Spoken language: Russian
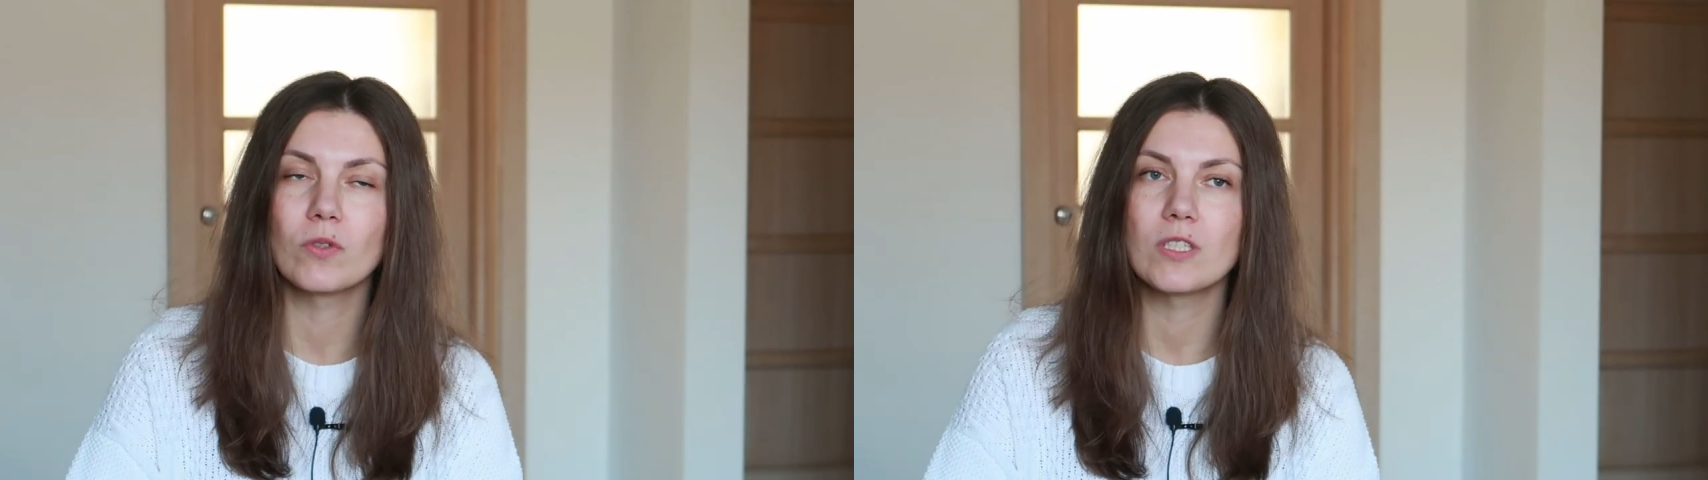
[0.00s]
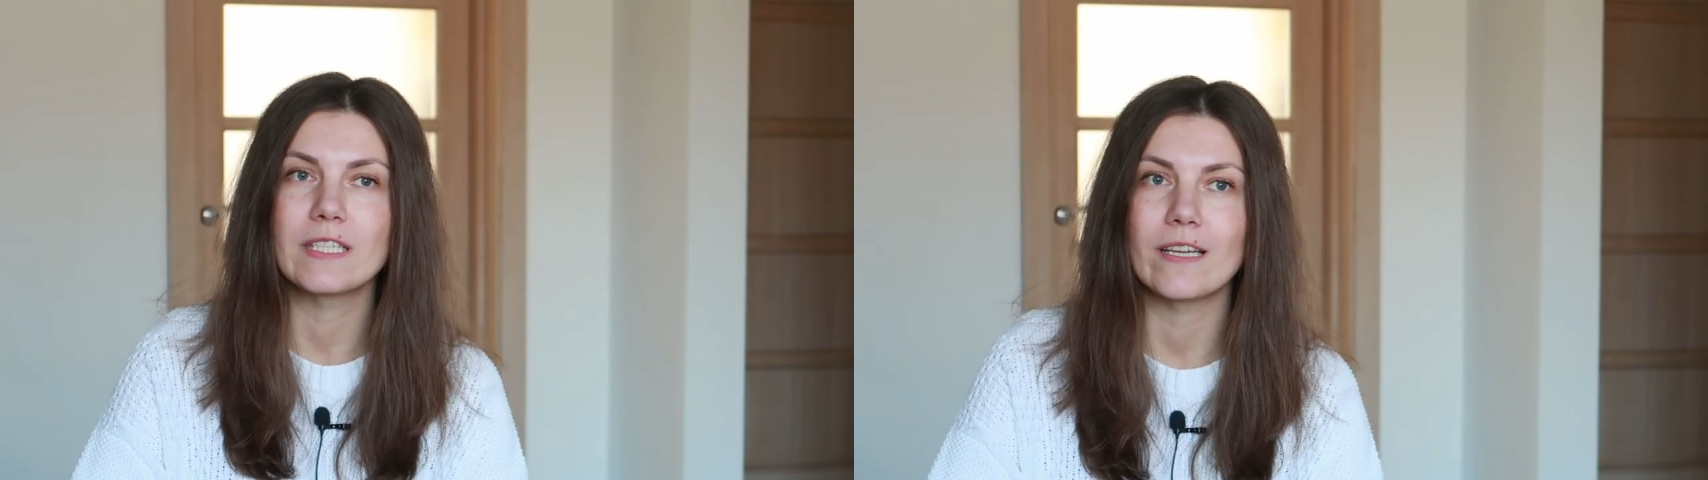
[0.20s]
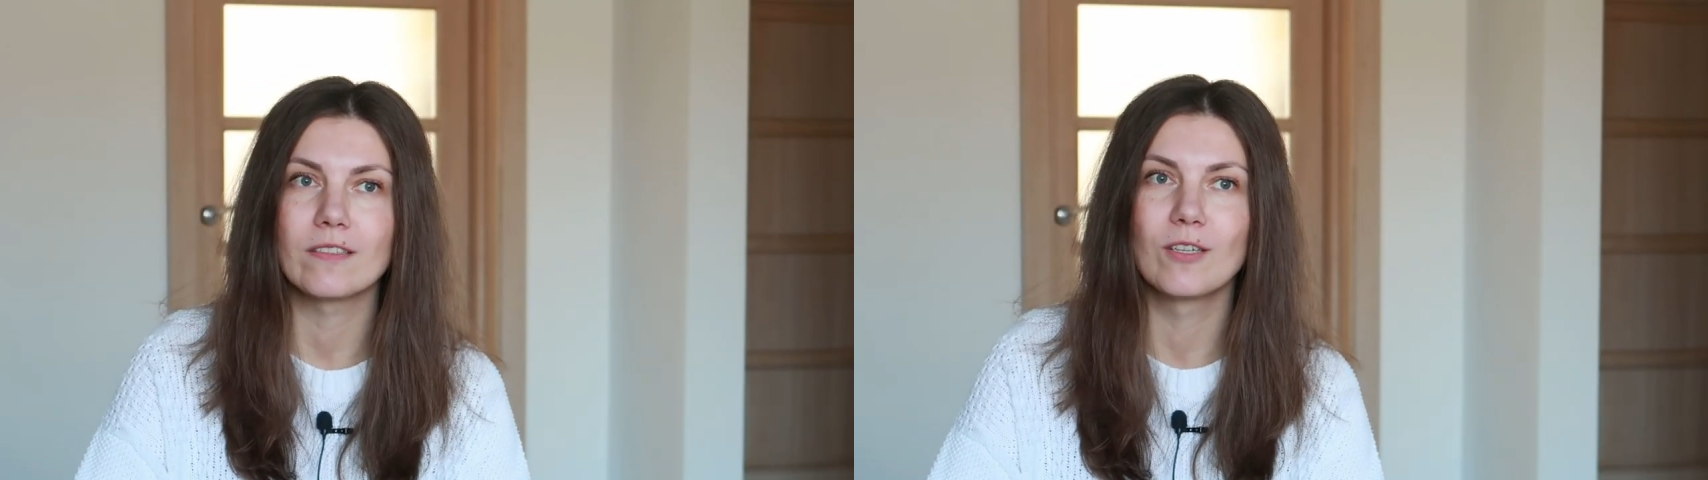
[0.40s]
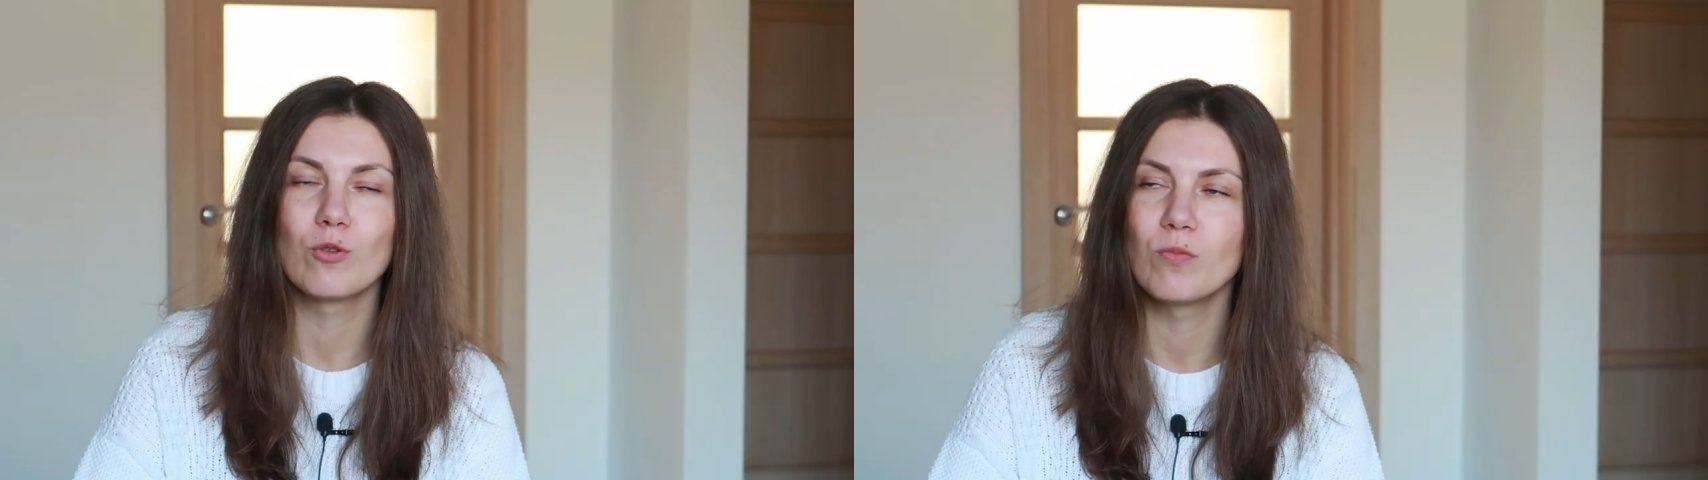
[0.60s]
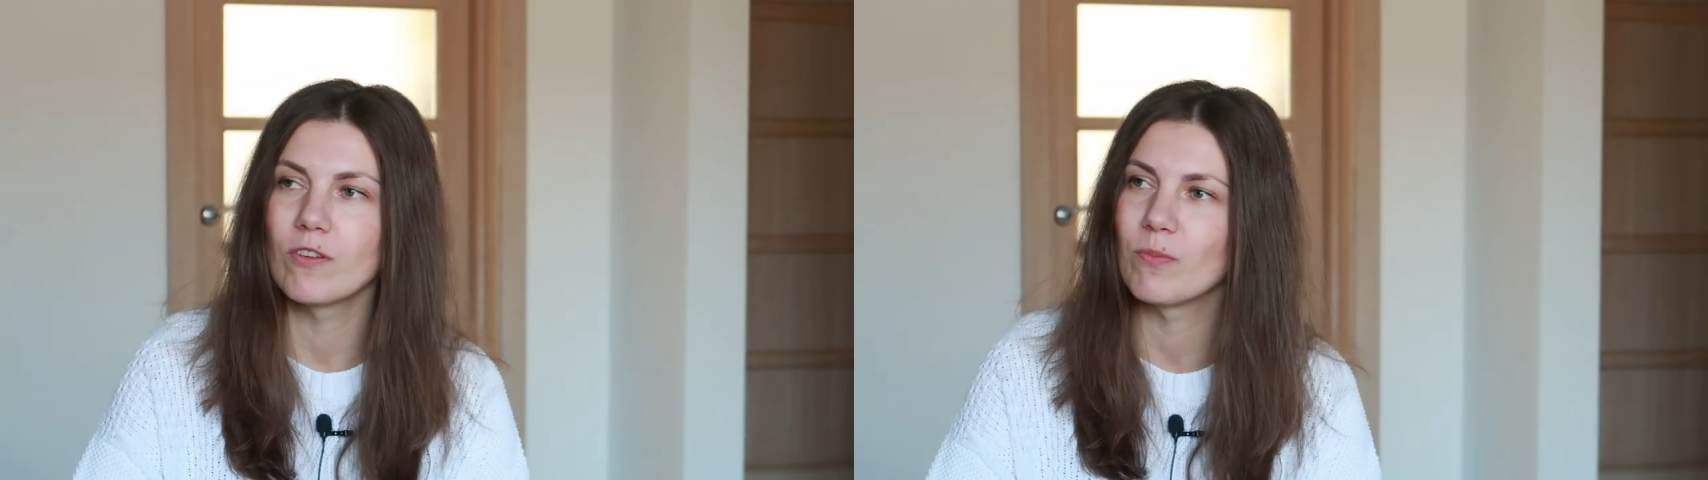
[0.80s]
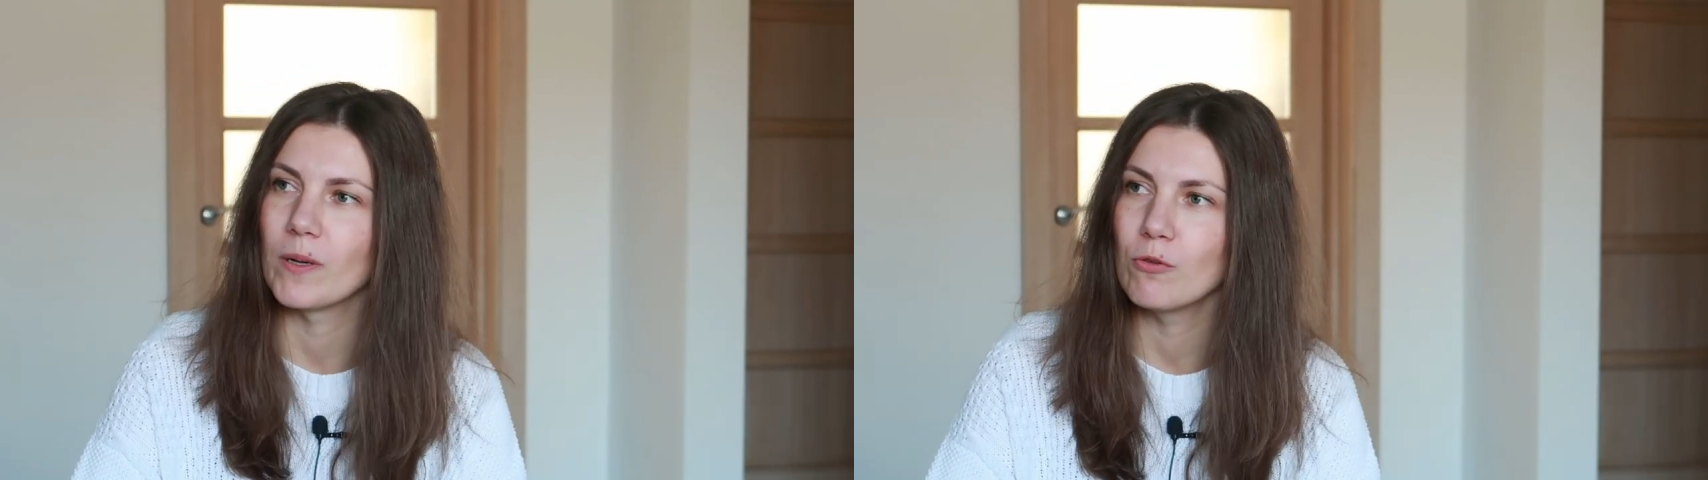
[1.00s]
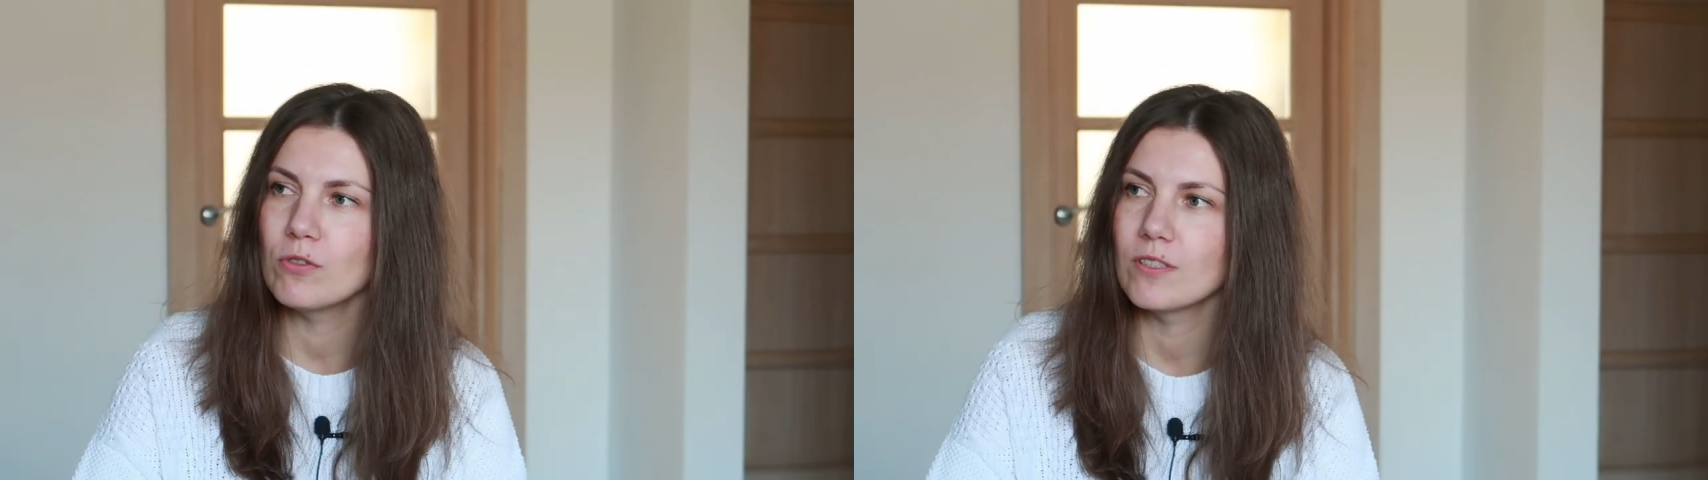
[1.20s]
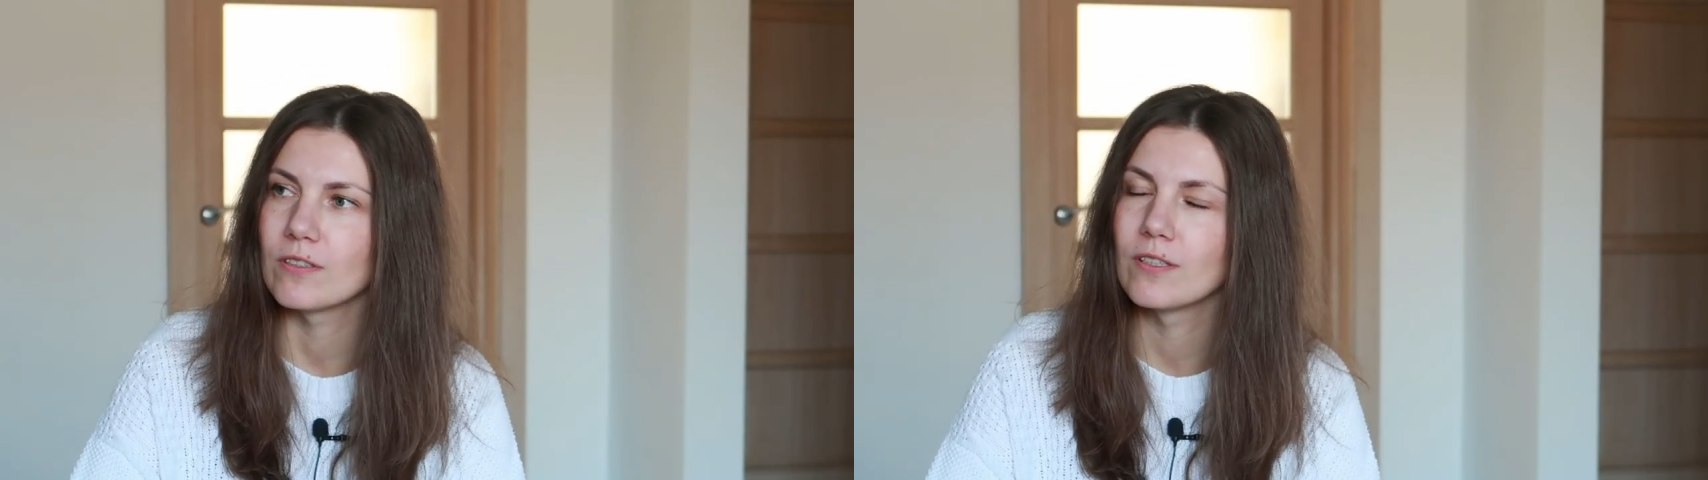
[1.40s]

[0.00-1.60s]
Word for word: снять голубей в полете.